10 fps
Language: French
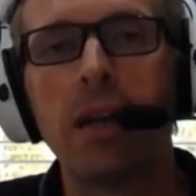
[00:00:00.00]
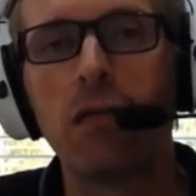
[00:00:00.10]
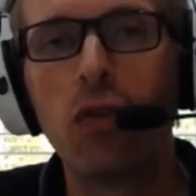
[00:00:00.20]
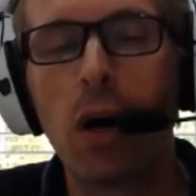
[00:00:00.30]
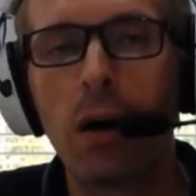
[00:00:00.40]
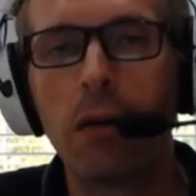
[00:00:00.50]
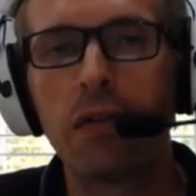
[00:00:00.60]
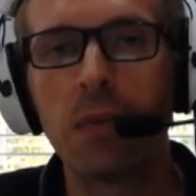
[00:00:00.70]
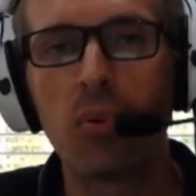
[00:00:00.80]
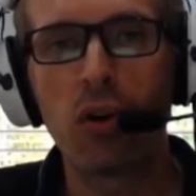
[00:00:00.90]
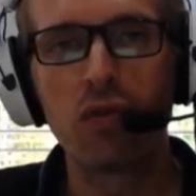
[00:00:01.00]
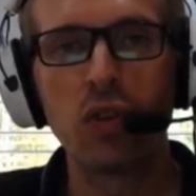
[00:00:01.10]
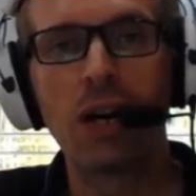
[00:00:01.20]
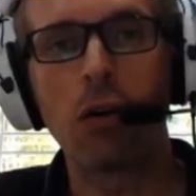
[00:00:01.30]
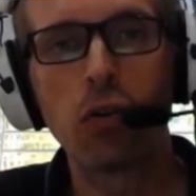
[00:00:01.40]
bah, d'avoir euh, fait
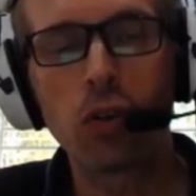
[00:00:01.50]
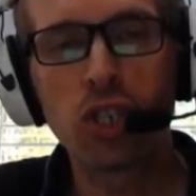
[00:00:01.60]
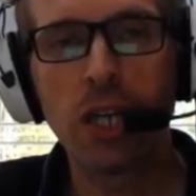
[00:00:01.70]
preuve d'une grande